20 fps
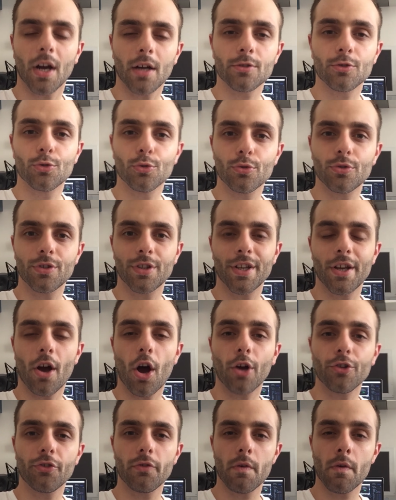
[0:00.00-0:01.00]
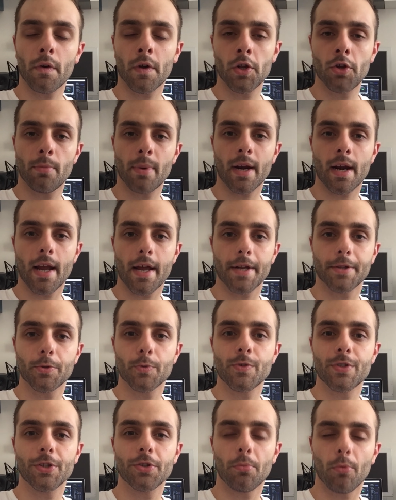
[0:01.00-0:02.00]
Ciao a tutti, oggi vi voglio parlare di
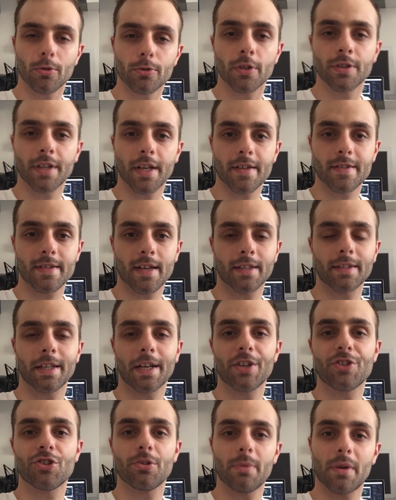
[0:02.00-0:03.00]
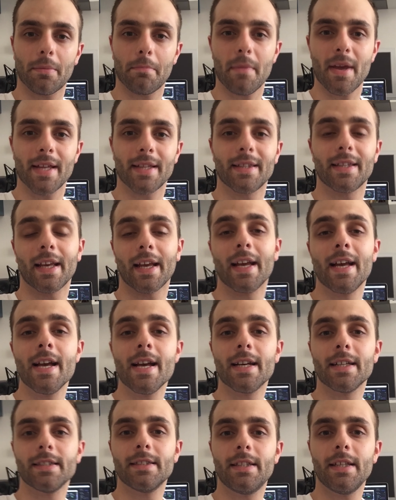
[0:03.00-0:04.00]
un sito molto interessante che ci permette
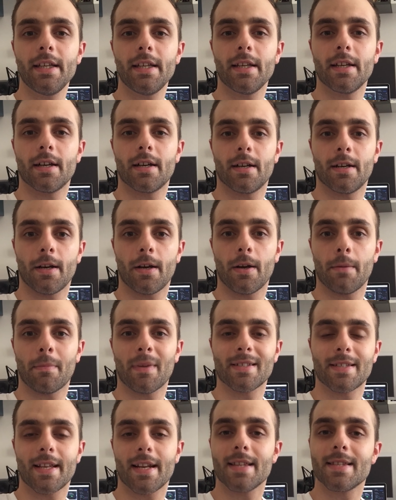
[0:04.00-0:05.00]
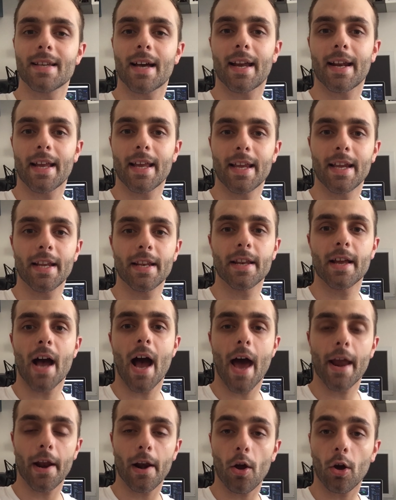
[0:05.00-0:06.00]
di masterizzare in
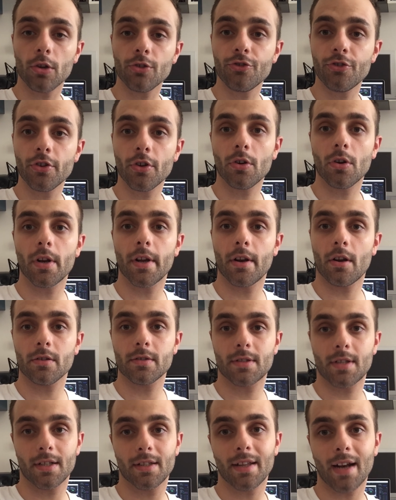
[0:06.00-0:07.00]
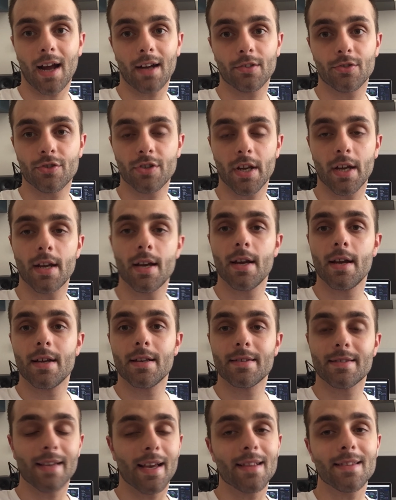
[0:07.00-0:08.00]
analogico le nostre tracce
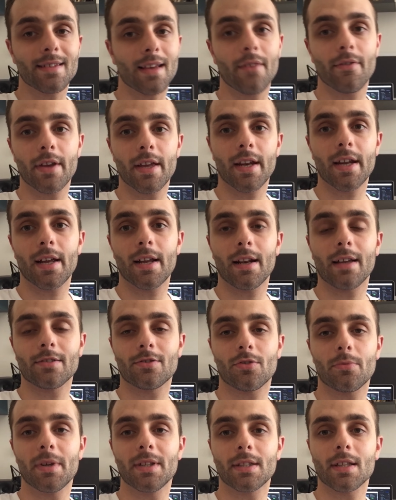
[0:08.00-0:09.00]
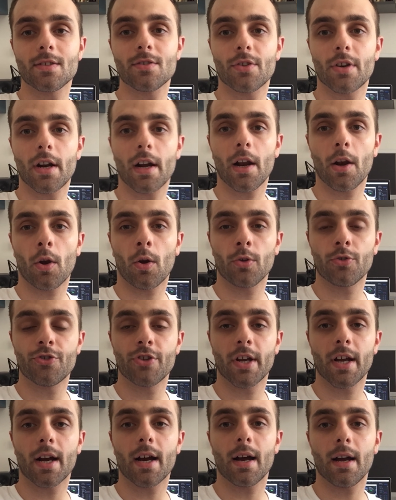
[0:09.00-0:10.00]
senza avere la strumentazione
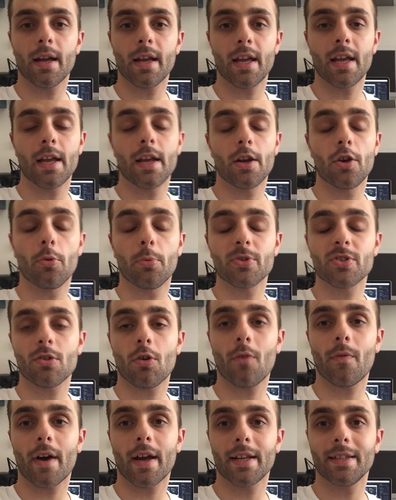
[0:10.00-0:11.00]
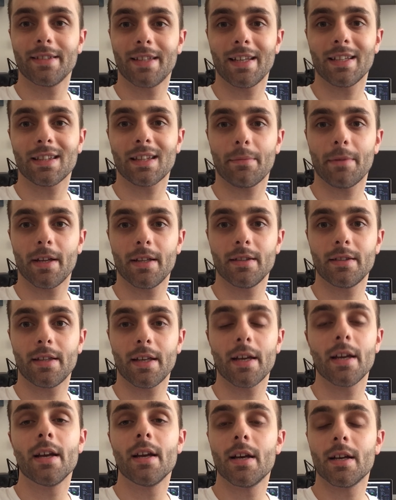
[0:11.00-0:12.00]
analogica e lo possiamo fare
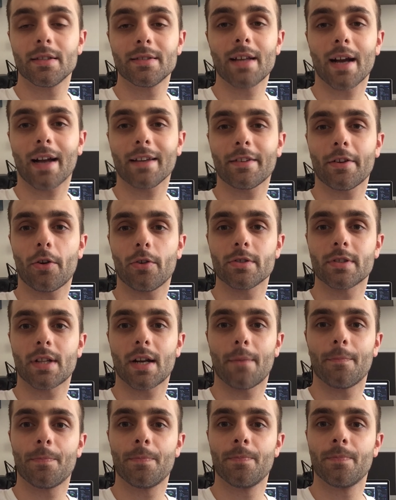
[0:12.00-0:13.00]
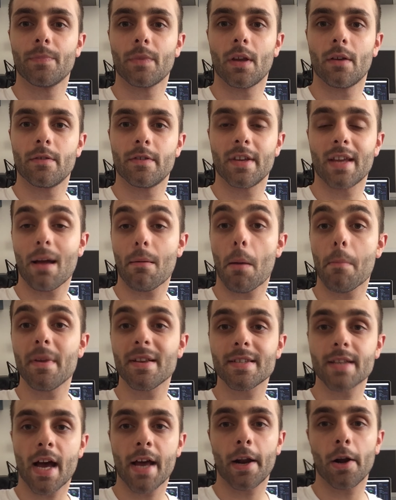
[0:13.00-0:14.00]
direttamente da casa nostra. Si chiama
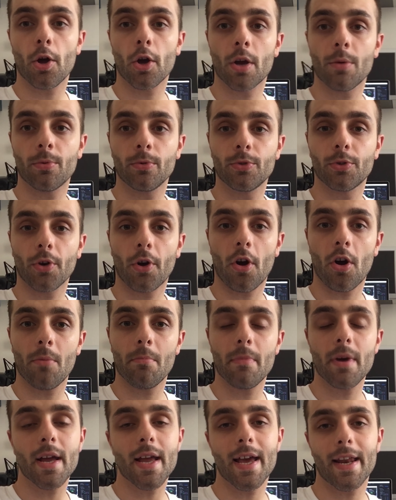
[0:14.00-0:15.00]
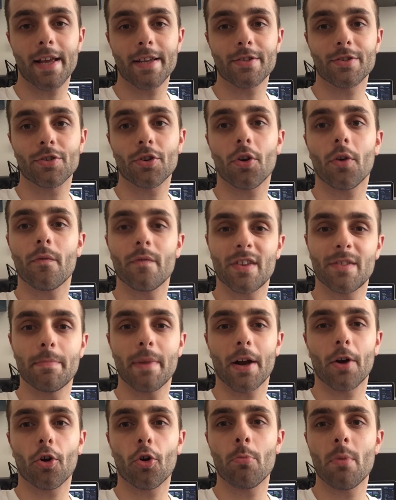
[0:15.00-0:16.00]
mixanalog.com e adesso vi
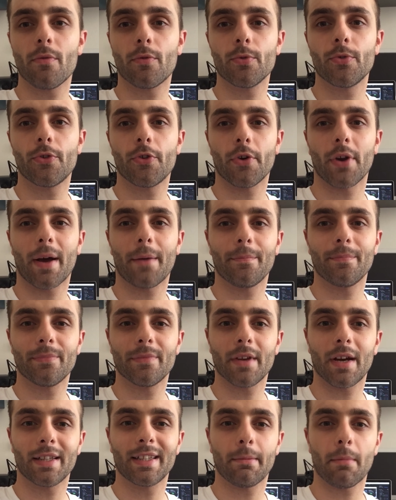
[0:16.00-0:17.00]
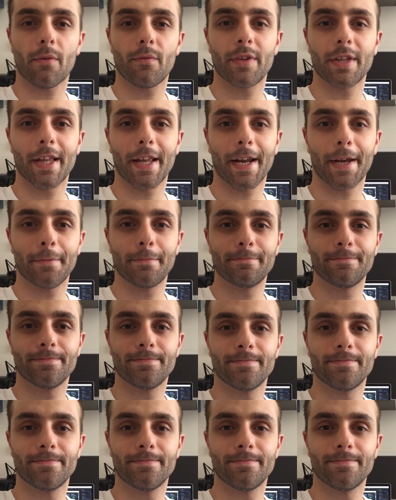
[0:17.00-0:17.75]
spiego come funziona. Andiamo a vedere.